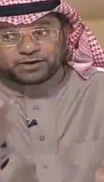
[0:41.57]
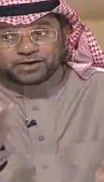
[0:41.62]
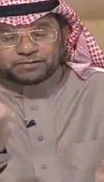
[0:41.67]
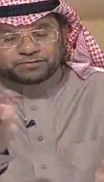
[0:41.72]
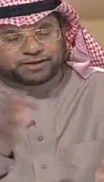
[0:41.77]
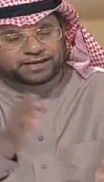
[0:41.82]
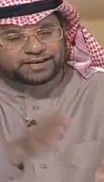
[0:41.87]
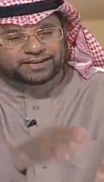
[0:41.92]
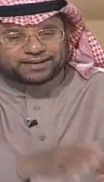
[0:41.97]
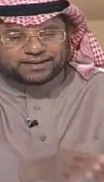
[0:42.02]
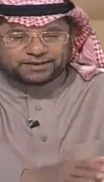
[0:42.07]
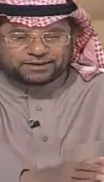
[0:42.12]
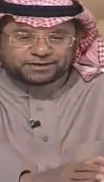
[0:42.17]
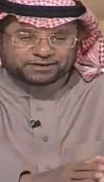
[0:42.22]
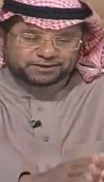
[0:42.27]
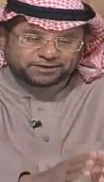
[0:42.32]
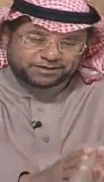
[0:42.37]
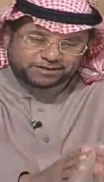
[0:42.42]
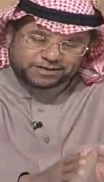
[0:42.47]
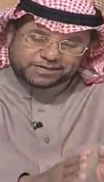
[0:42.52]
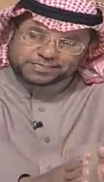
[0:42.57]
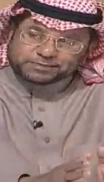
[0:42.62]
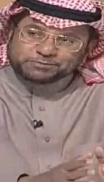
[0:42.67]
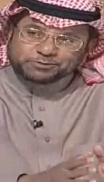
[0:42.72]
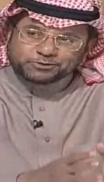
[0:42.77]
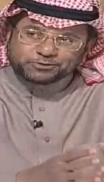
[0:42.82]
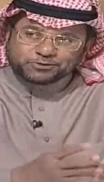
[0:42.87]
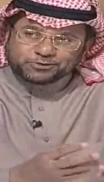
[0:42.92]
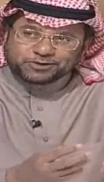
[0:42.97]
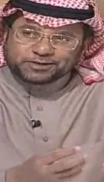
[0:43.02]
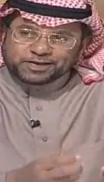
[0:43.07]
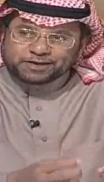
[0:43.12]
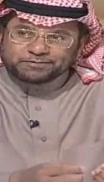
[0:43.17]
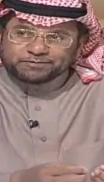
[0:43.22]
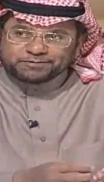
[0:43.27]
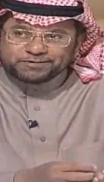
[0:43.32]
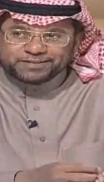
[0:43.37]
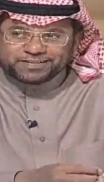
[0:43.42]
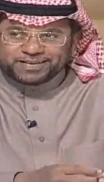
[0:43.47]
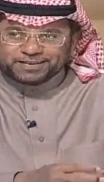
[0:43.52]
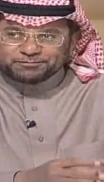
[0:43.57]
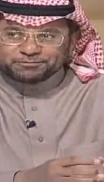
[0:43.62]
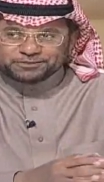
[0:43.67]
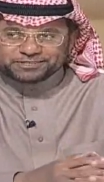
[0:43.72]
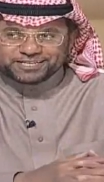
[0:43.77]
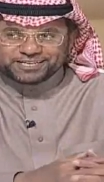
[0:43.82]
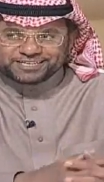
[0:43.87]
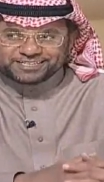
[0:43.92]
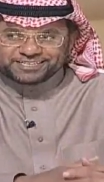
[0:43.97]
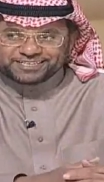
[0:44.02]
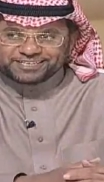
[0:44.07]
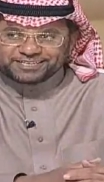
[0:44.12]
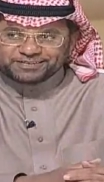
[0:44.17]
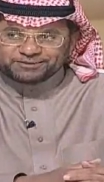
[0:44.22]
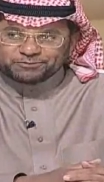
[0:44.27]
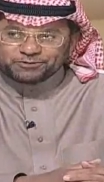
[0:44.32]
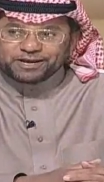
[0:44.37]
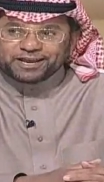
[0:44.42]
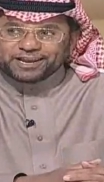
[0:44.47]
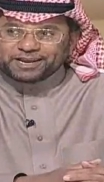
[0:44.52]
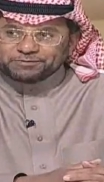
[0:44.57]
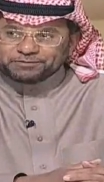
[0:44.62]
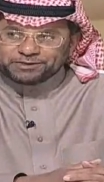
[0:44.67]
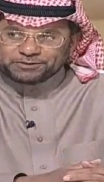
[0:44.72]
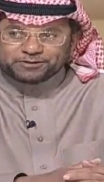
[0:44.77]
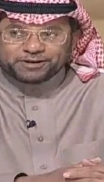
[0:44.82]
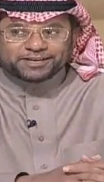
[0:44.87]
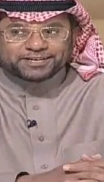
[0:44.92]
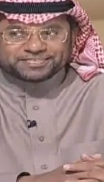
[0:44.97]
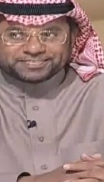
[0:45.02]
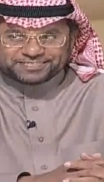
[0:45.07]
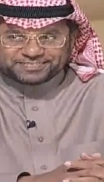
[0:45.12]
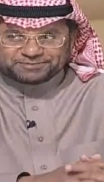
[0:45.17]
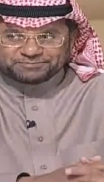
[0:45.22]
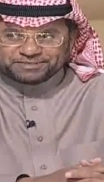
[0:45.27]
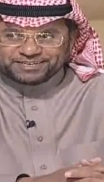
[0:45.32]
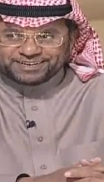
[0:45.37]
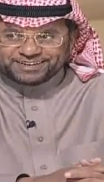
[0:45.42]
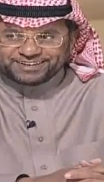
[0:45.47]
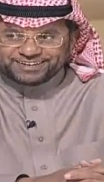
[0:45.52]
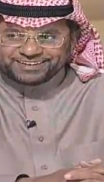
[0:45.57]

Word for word: معكم لا لا لا لازم نكون خفيفين على المشاهدين ويلا بعد والله يستر من